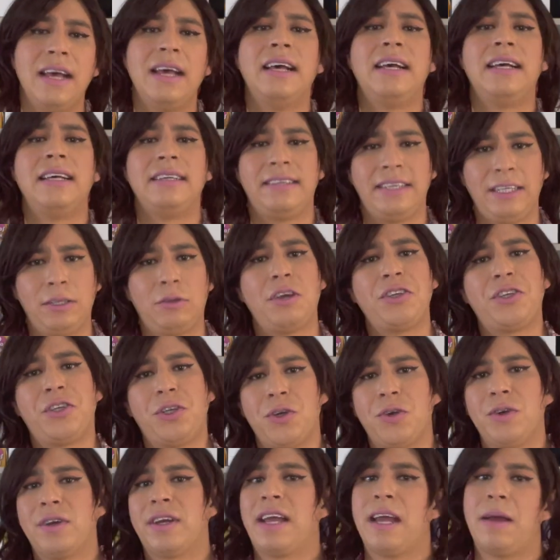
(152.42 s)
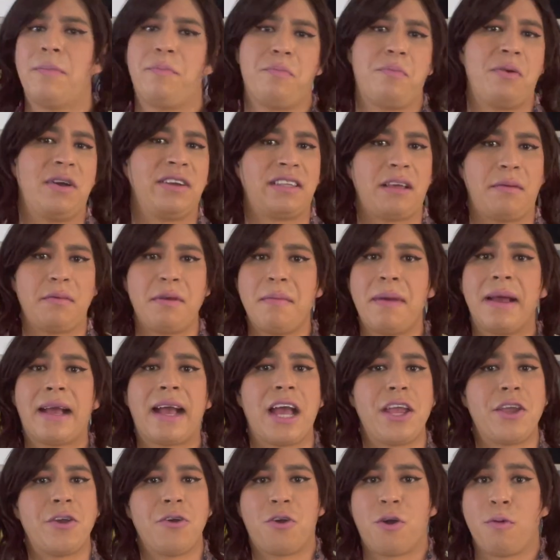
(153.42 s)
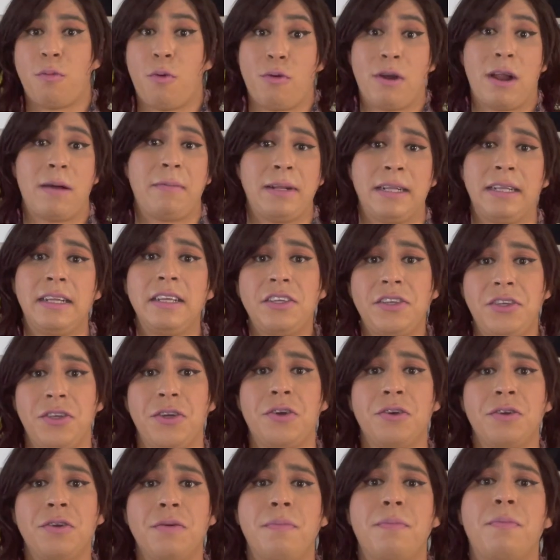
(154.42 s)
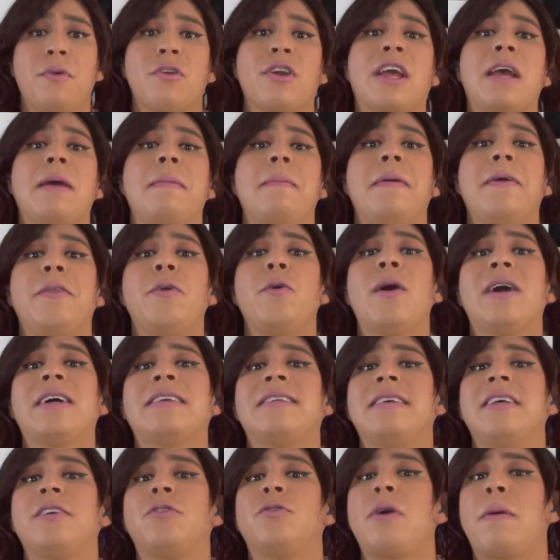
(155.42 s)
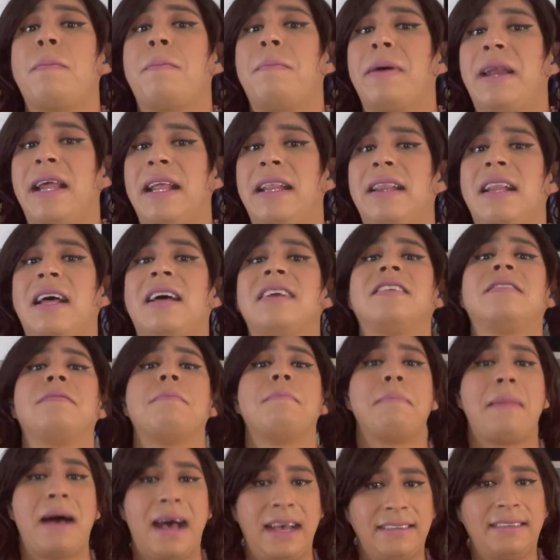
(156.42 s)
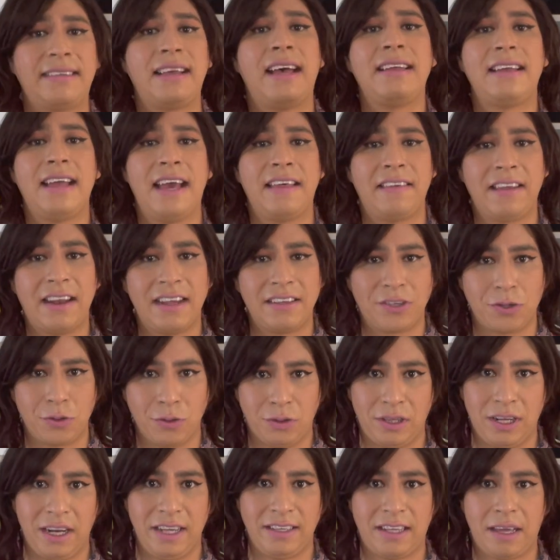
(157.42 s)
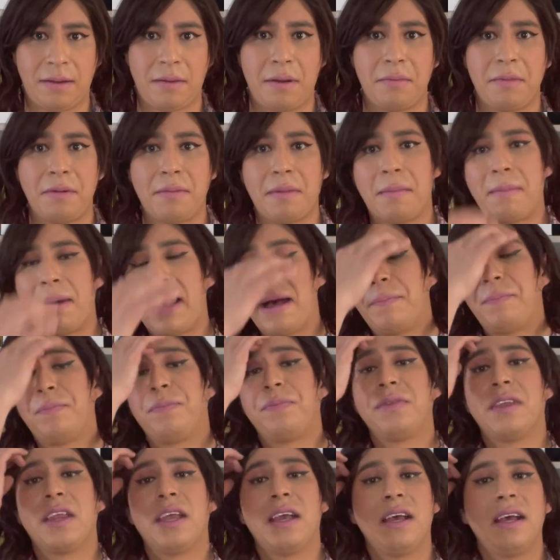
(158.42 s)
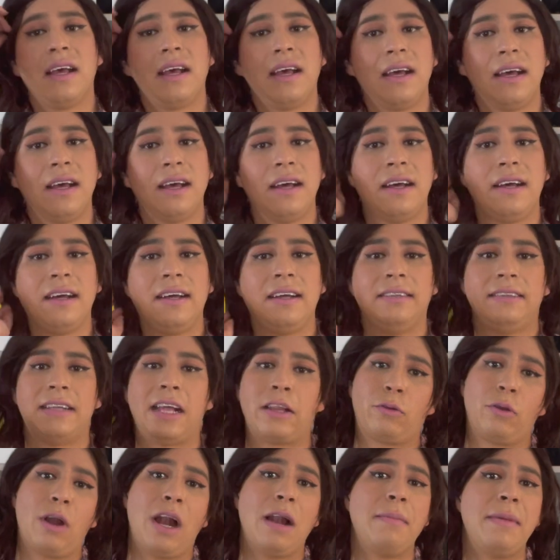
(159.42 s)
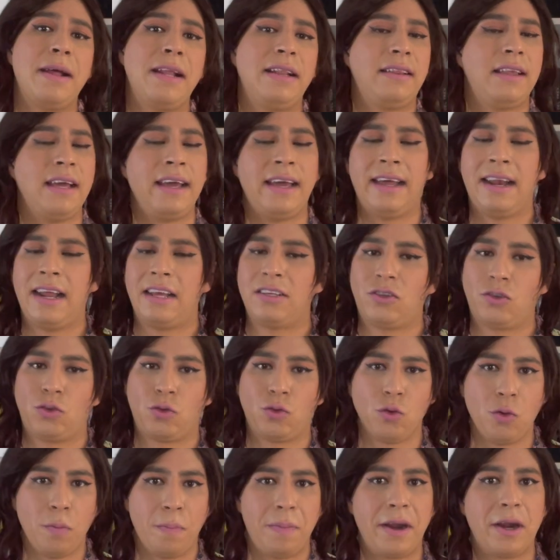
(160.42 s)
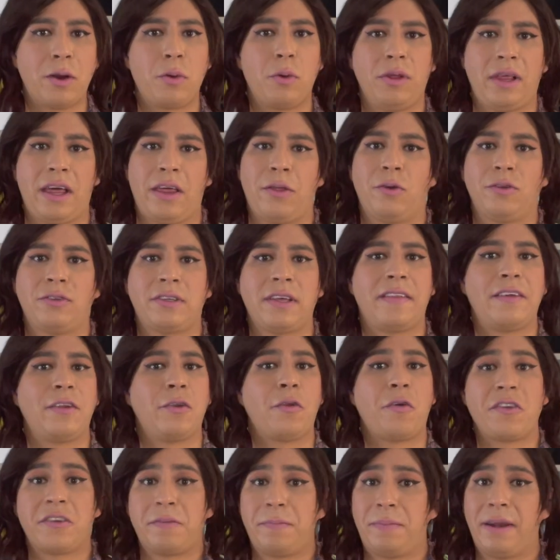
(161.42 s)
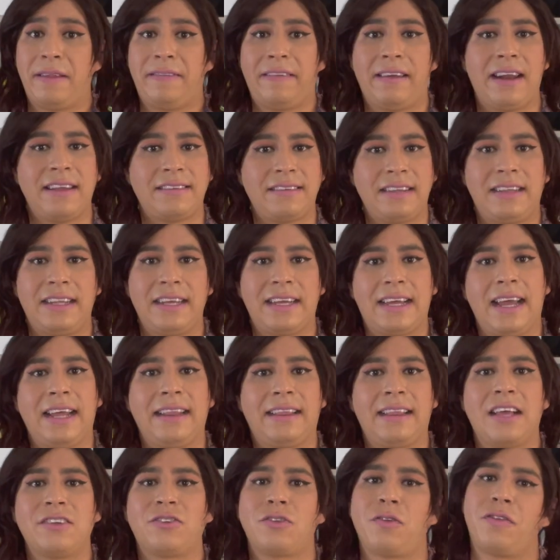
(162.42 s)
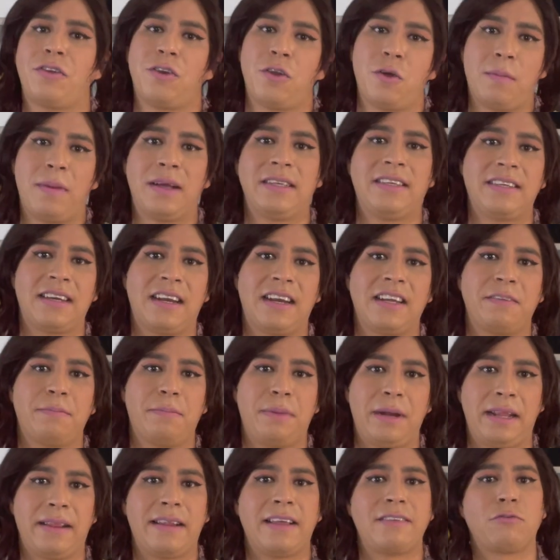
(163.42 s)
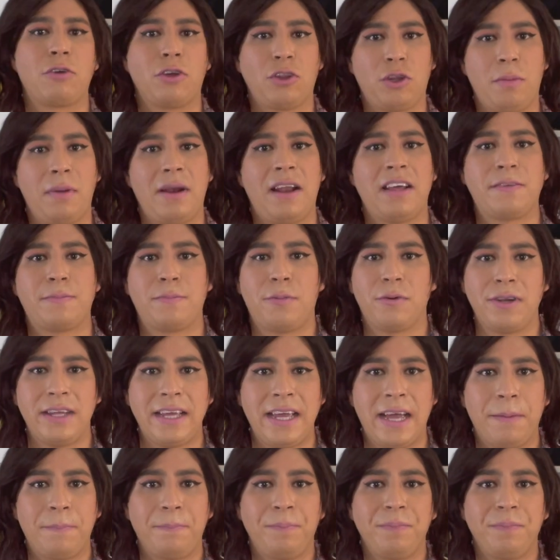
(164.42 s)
Situación que pues a mí me cayó como una bendición porque me dio acceso a prendas más allá de las que utilizaba mi mamá. Naturalmente era súper cuidadosa de no desprender las etiquetas o de no manchar las prendas cuando me las ponía.